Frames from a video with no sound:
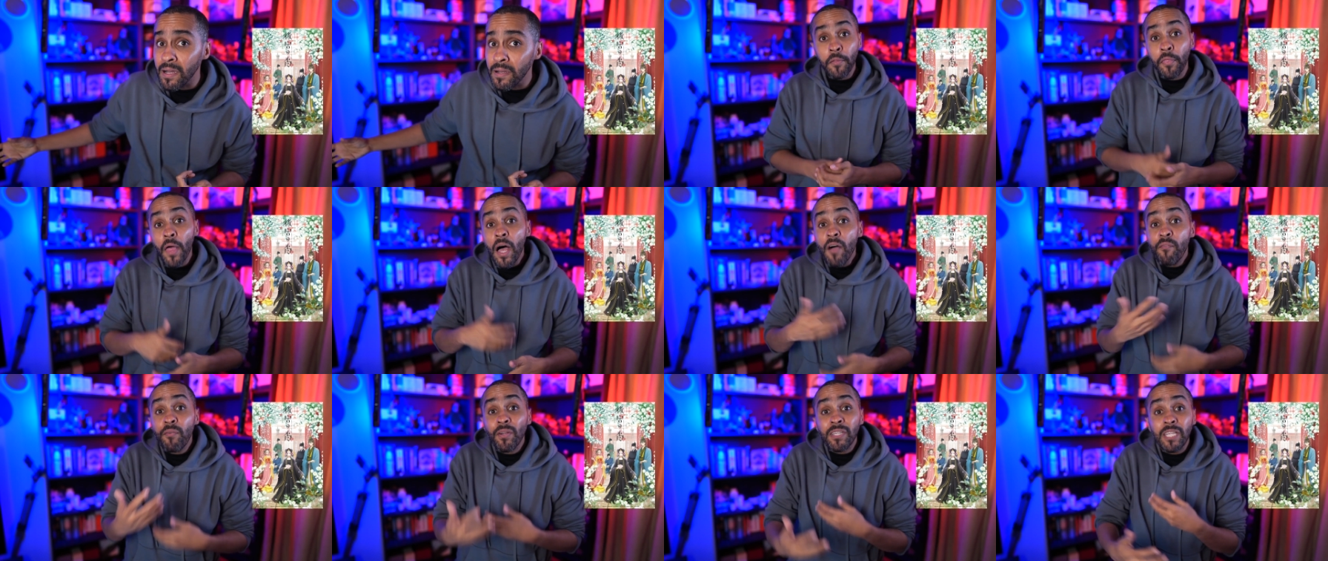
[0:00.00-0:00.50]

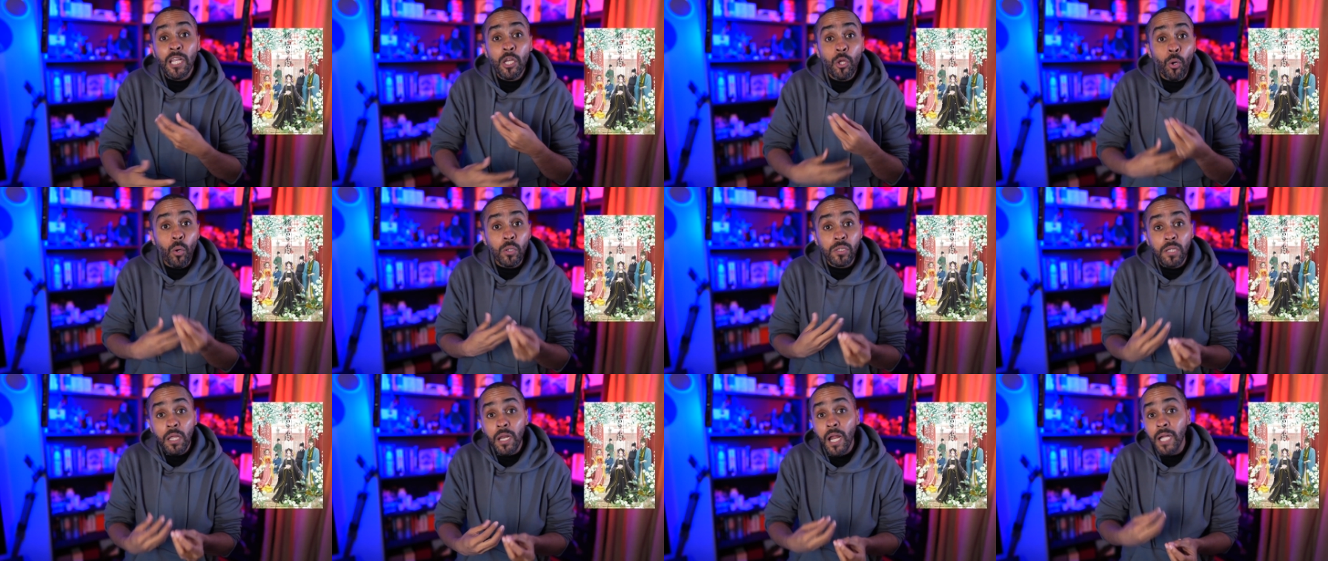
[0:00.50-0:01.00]
إضافة
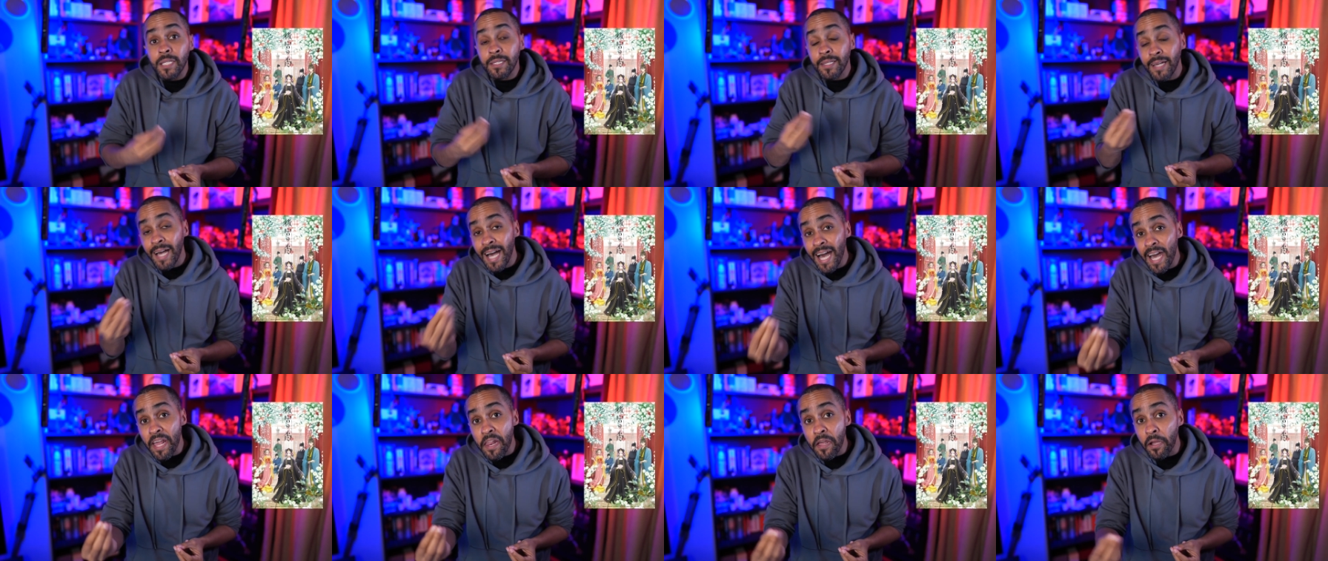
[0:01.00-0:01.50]
لقدرات
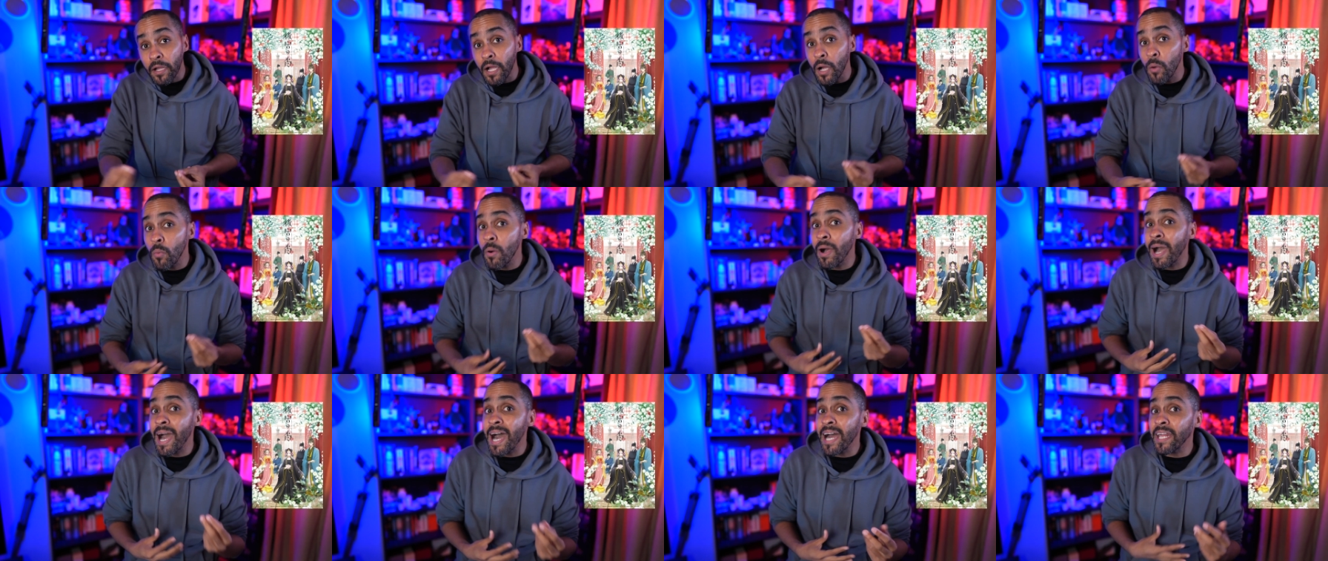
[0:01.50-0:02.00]
خارقة
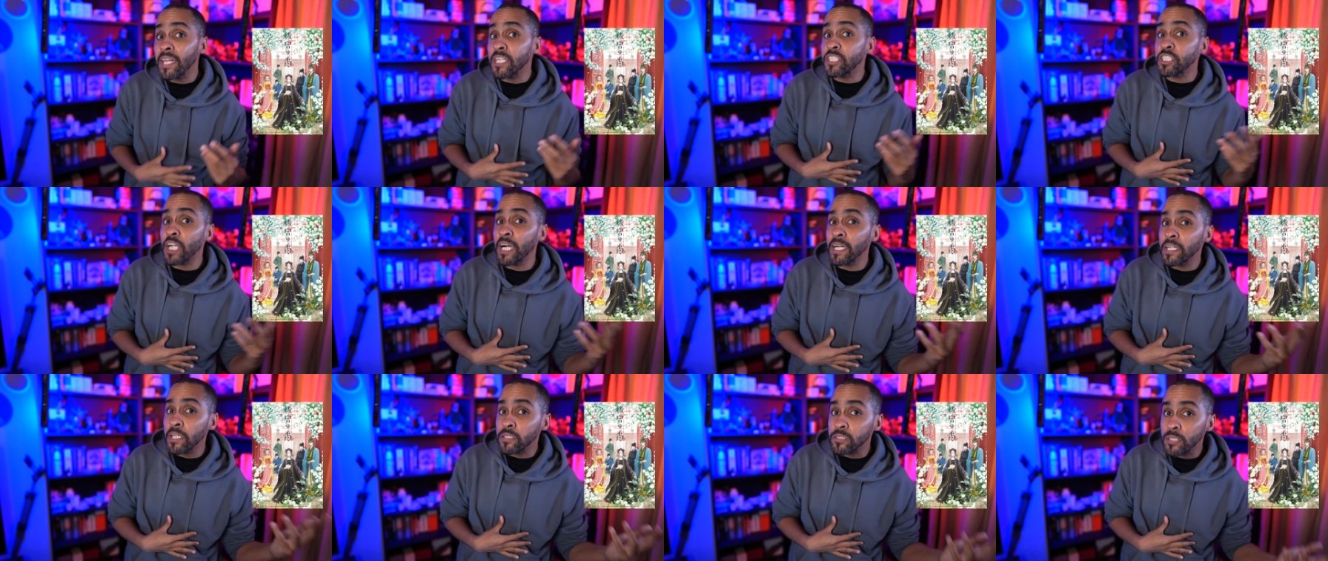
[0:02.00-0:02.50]
وخارجة
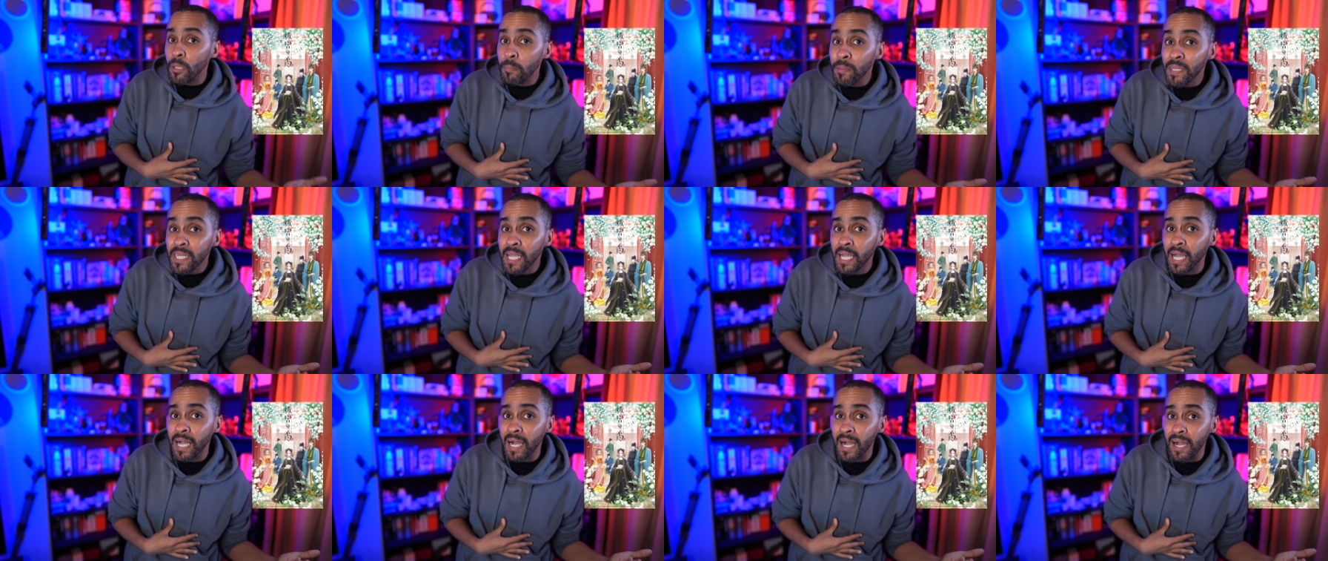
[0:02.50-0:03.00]
عن
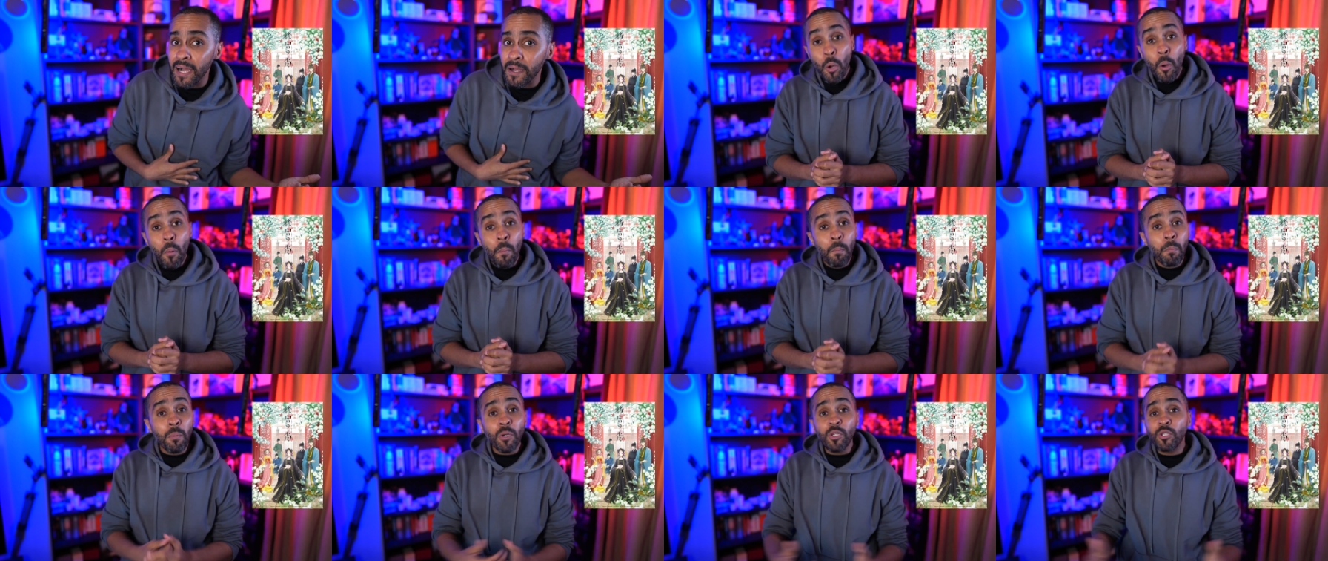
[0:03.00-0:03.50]
الطبيعة
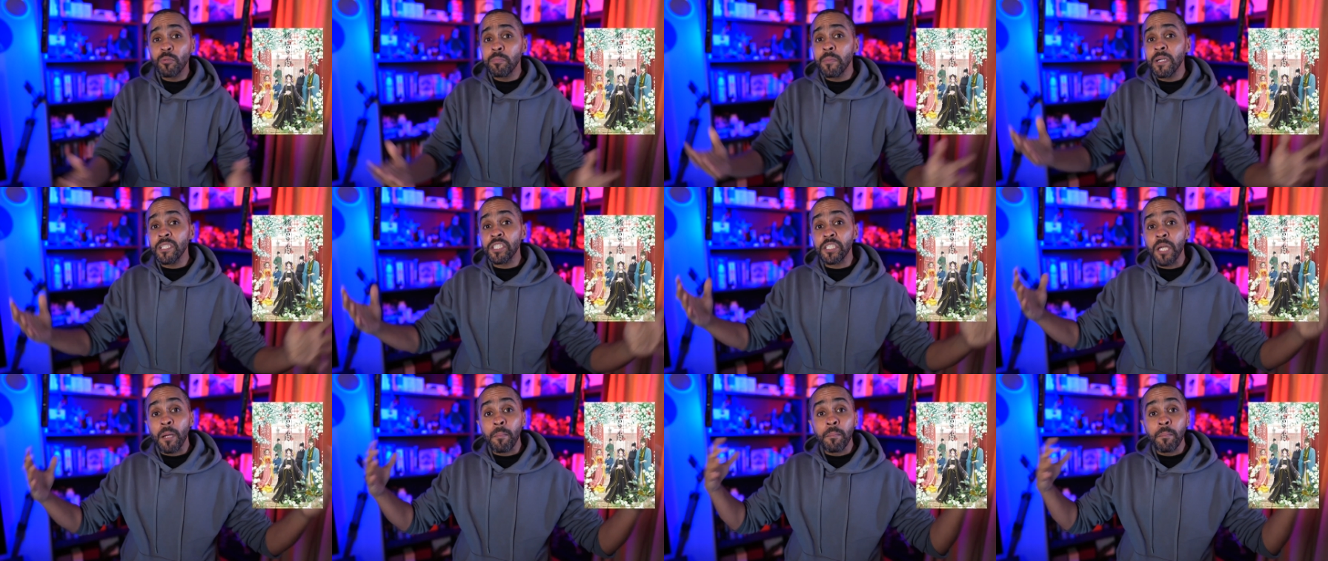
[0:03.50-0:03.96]
مدمجة